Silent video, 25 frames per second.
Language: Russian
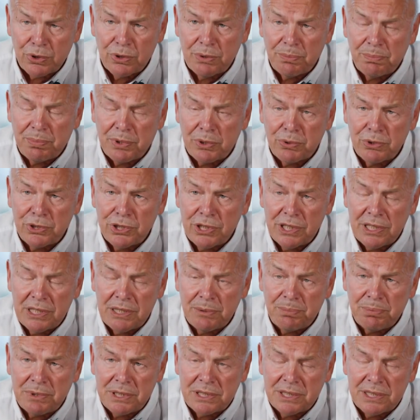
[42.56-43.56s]
что
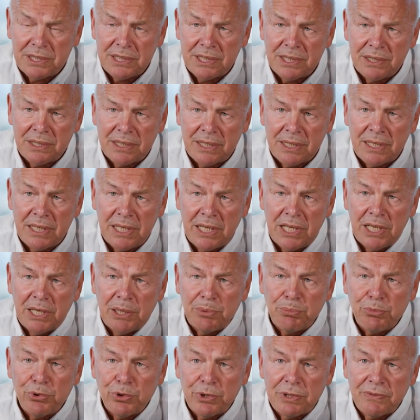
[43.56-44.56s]
поручение президента
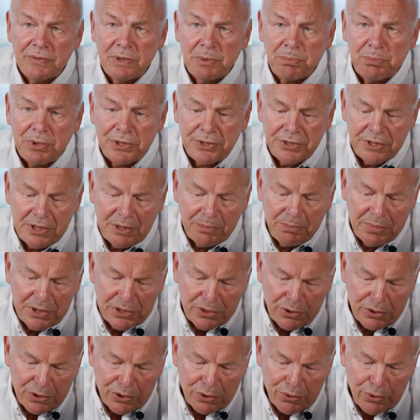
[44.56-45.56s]
будет выполнено
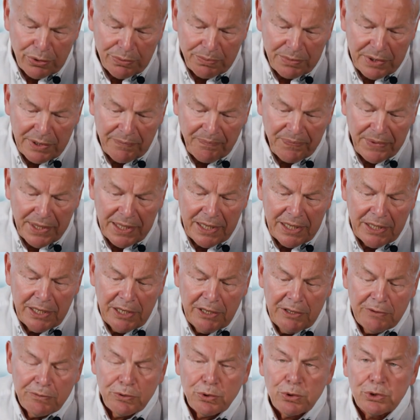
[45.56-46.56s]
безусловно.
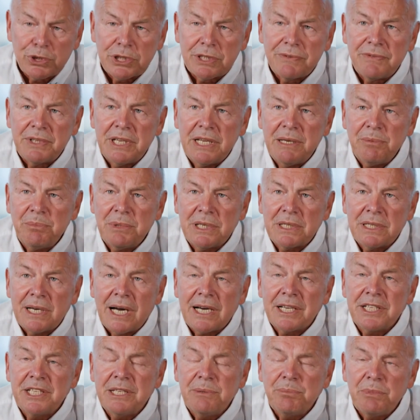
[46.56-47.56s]
В то же время
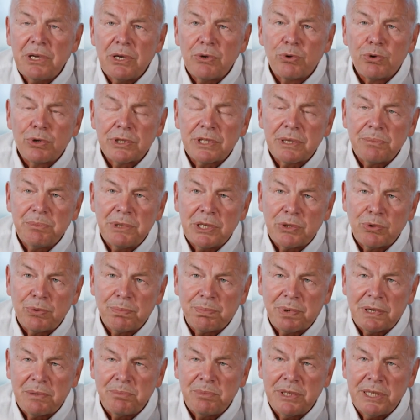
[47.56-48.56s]
одними льготами эту
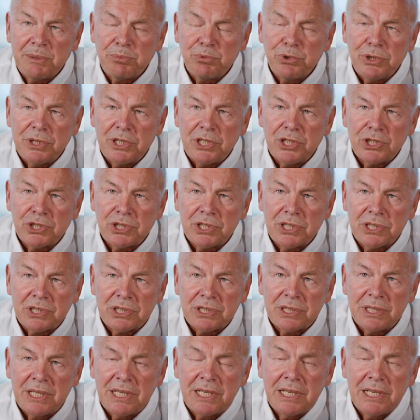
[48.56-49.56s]
проблему не решишь.